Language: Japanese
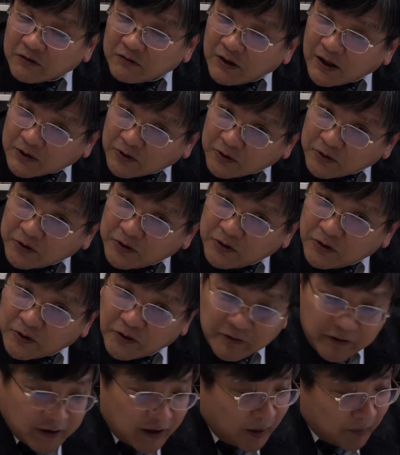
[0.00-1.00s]
和というよ
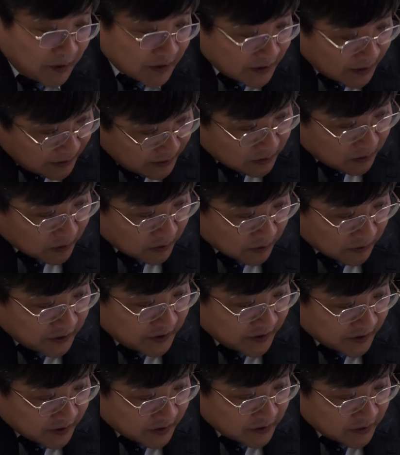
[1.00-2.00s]
りは邪馬台国の使
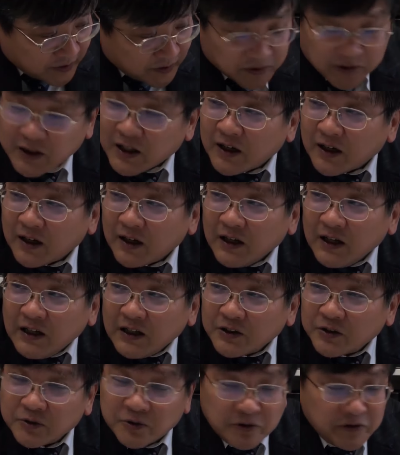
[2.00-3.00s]
者なんでしょうが
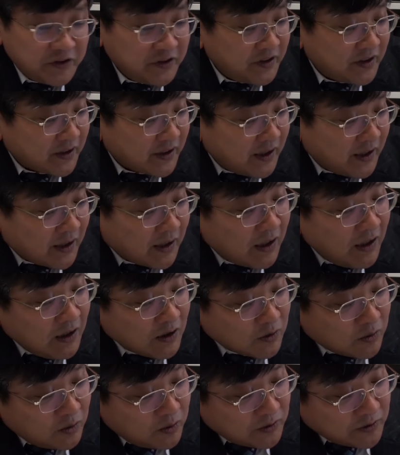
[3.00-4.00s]
その使者が
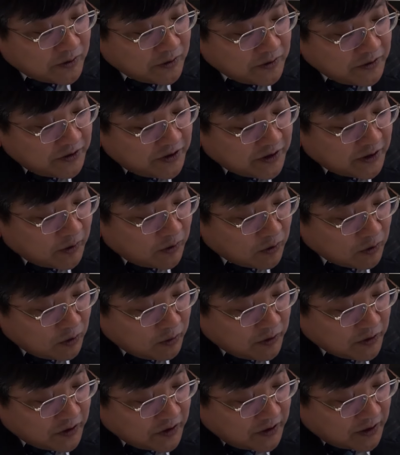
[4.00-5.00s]
高孫子が
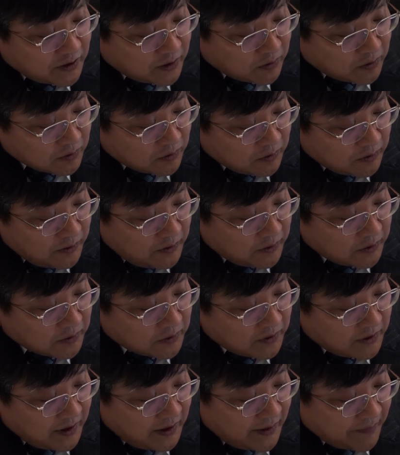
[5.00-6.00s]
滅ぼされたことによっ
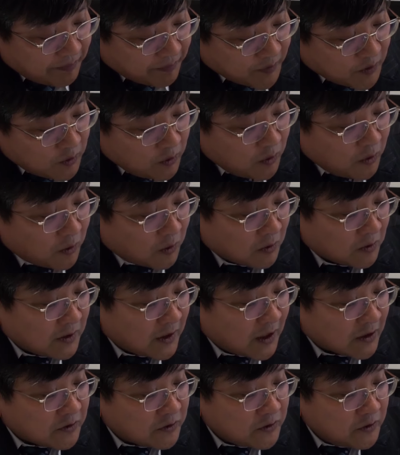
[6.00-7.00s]
てこう
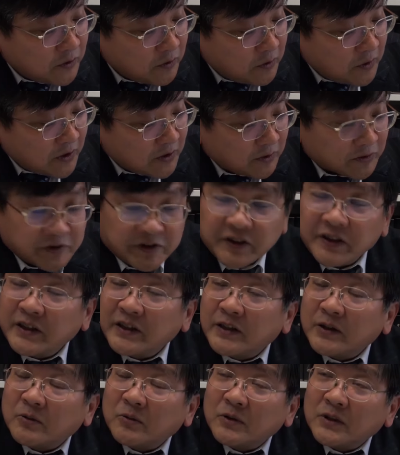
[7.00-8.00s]
落葉へと連れ
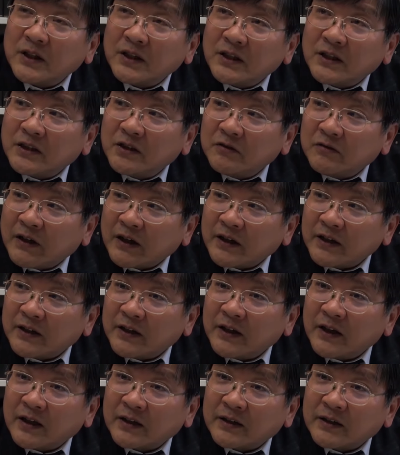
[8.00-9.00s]
てこられるわけ
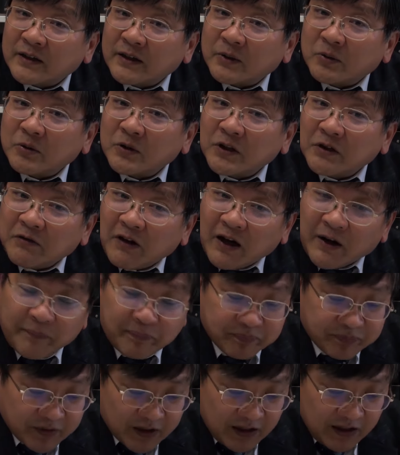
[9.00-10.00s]
であってこれは
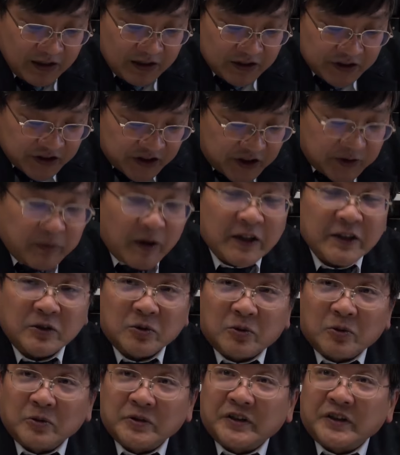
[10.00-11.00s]
芝居
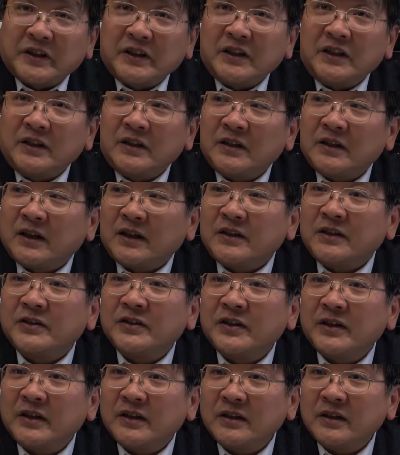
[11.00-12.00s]
の功績なんで
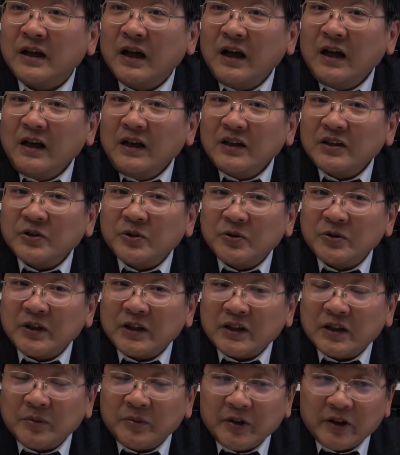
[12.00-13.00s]
すね。そう
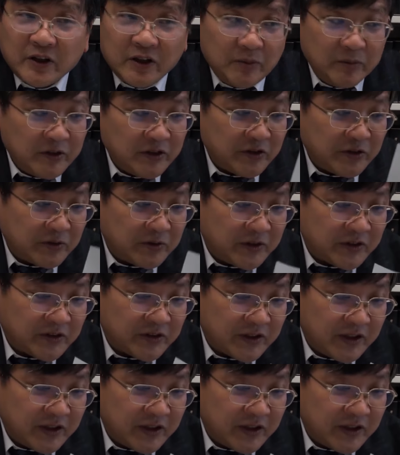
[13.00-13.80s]
なってまいりますとです